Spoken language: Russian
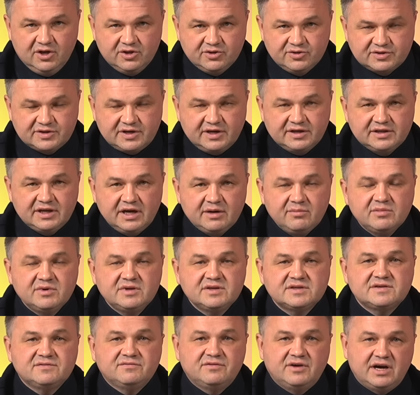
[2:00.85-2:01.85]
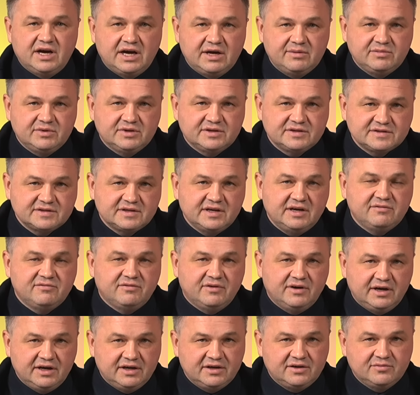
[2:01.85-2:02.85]
есть, когда мы с вами
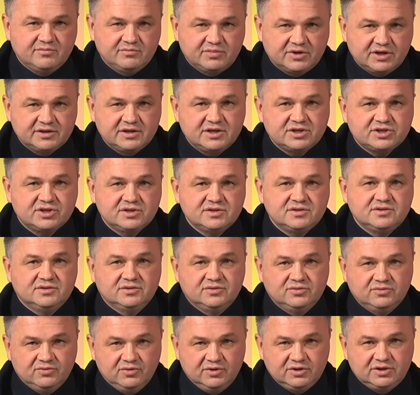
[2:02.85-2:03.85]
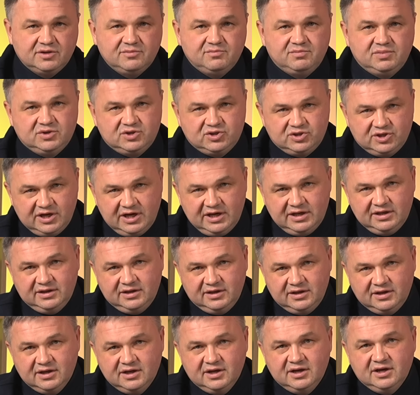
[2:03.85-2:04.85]
разговариваем про наш одинокий,
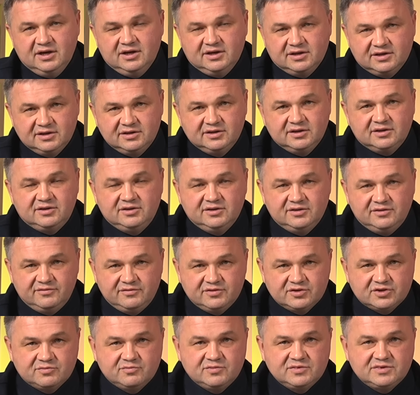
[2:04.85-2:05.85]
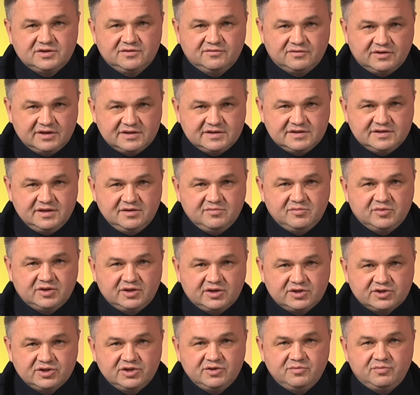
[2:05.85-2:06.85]
печальный рынок недвижимости в России, мы
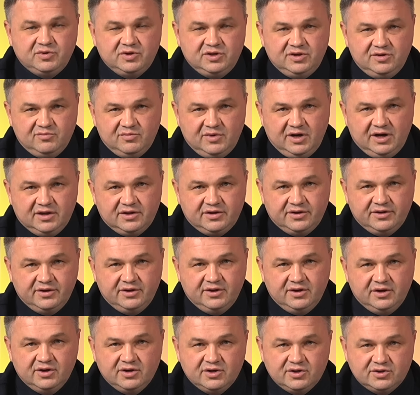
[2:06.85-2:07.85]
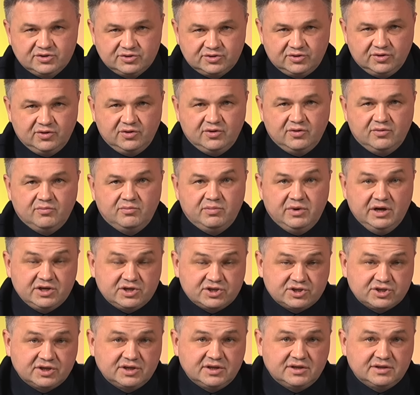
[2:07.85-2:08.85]
должны понимать, что
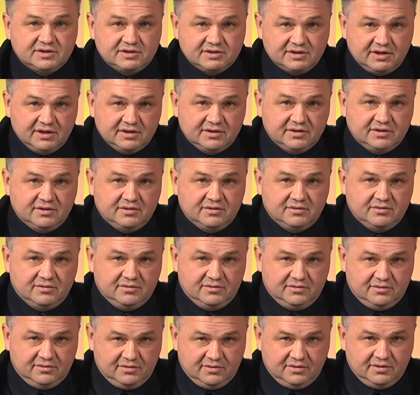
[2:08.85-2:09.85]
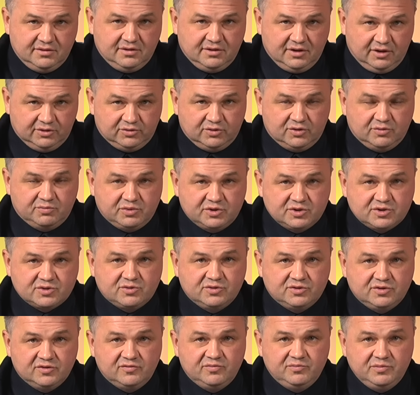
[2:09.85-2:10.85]
большие тренды, которые
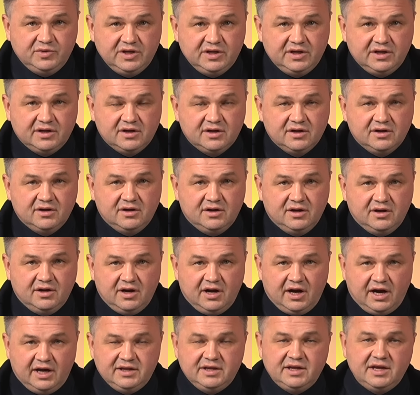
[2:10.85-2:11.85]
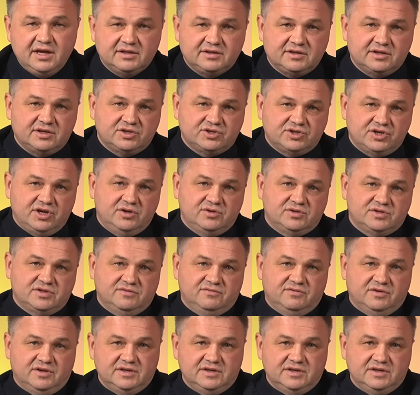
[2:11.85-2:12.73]
происходят в мире, они отражаются в